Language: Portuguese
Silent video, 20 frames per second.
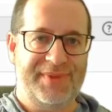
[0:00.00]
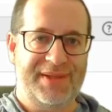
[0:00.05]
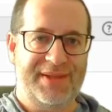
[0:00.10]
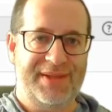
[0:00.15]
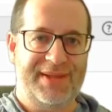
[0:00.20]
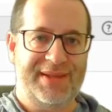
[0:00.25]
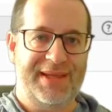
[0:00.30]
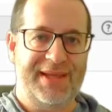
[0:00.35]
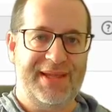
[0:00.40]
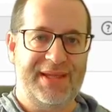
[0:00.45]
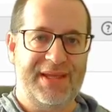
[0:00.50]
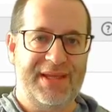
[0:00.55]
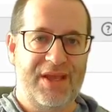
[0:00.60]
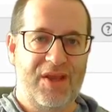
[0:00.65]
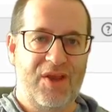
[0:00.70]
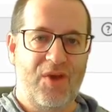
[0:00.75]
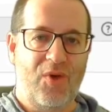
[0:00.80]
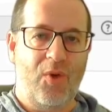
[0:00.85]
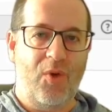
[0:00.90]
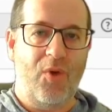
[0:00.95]
Entende?
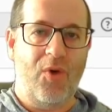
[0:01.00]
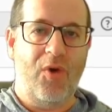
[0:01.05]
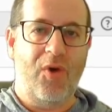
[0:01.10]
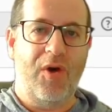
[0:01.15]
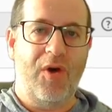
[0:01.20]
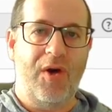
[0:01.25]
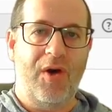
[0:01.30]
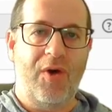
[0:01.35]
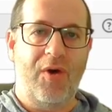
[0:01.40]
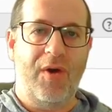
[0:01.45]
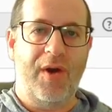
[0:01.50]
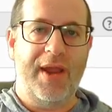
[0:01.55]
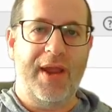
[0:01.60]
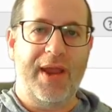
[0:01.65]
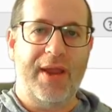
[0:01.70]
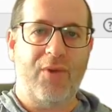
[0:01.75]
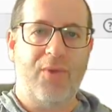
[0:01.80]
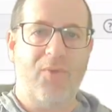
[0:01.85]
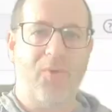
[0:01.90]
Ou, é,